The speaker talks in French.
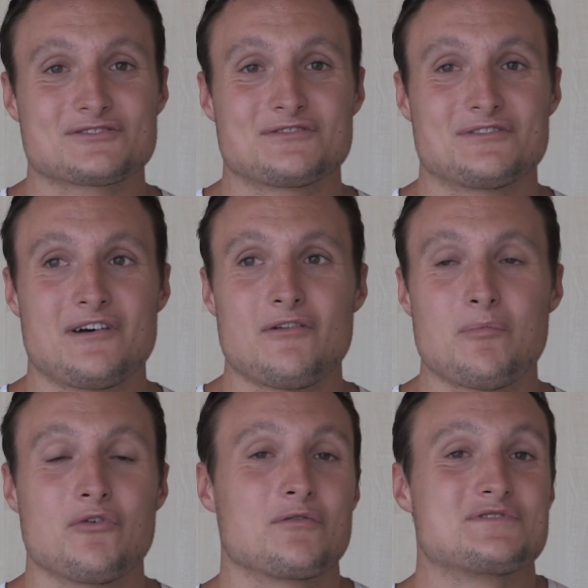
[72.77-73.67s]
je vais avoir
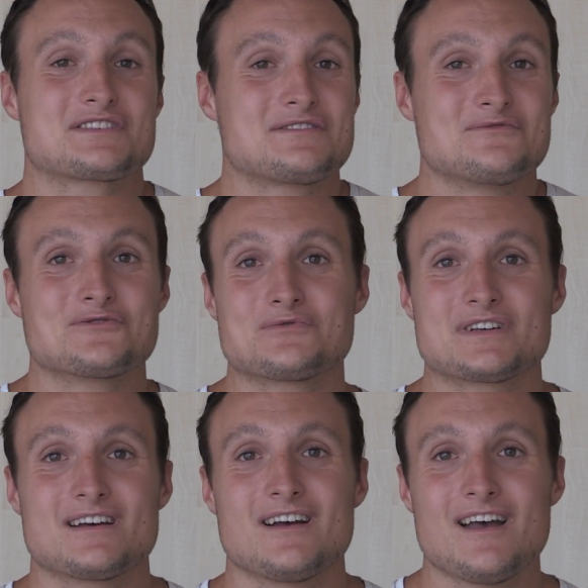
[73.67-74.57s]
pour objectif de
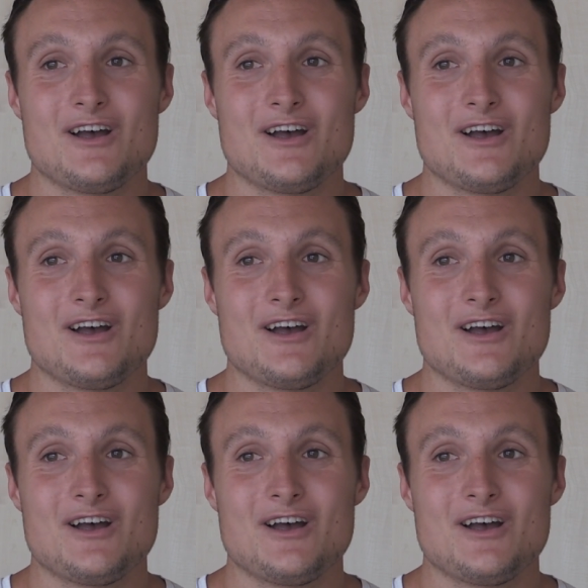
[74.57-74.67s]
jouer